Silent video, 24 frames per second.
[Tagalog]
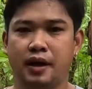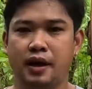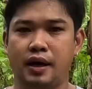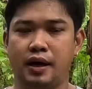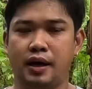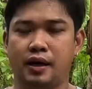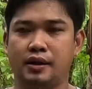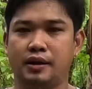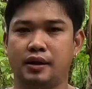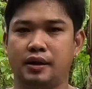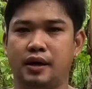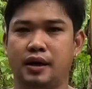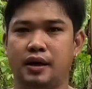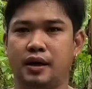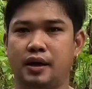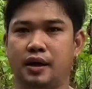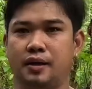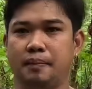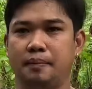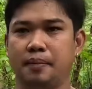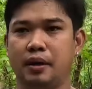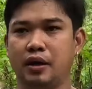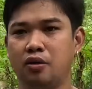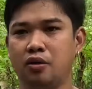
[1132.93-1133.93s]
At,
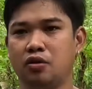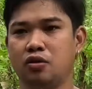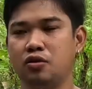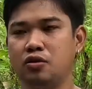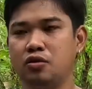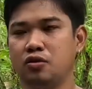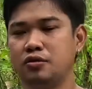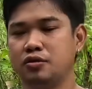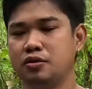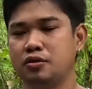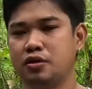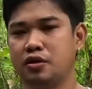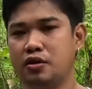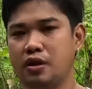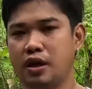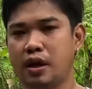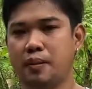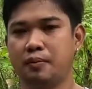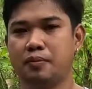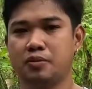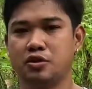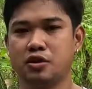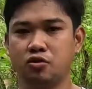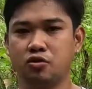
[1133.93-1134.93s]
uh, pero yun
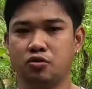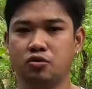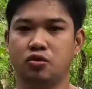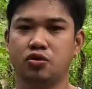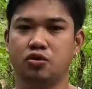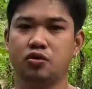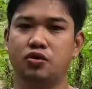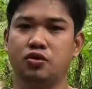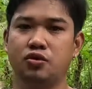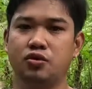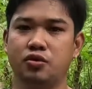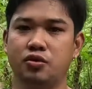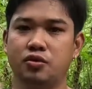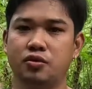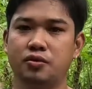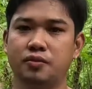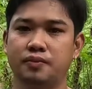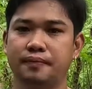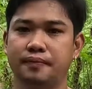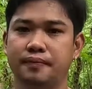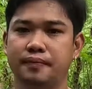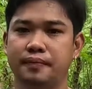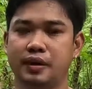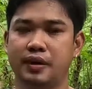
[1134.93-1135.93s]
nga po sa tulong nyo,
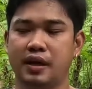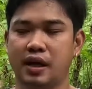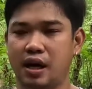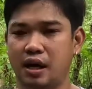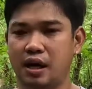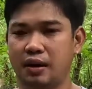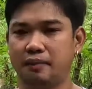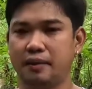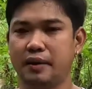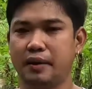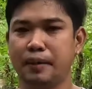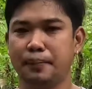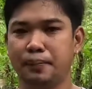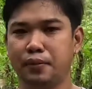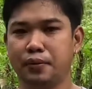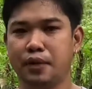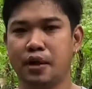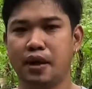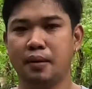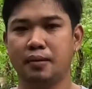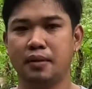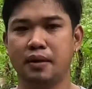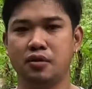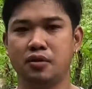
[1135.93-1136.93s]
nagagampanan po
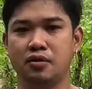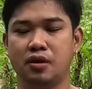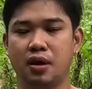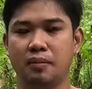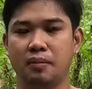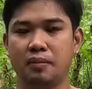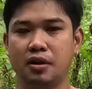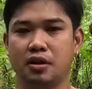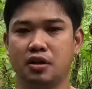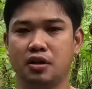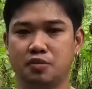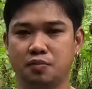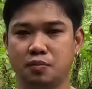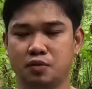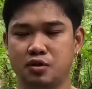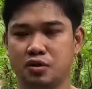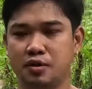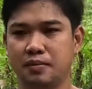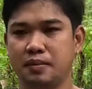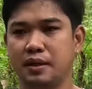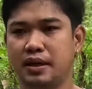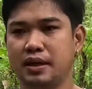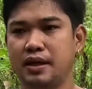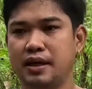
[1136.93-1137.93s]
namin yung aming
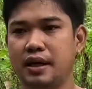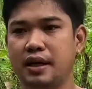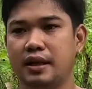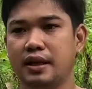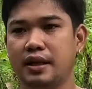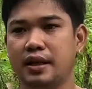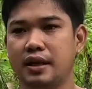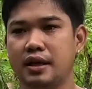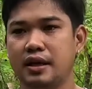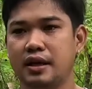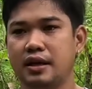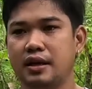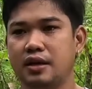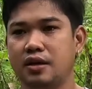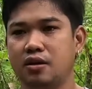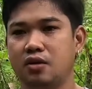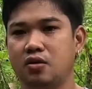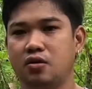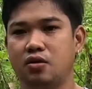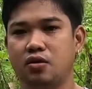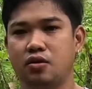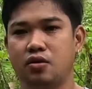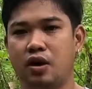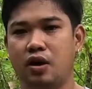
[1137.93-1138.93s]
responsibilidad
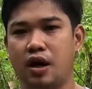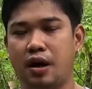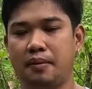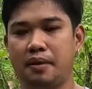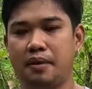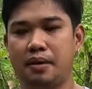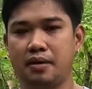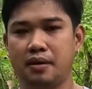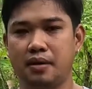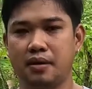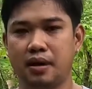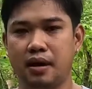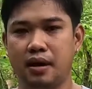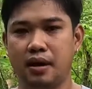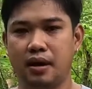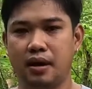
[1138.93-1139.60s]
o yung aming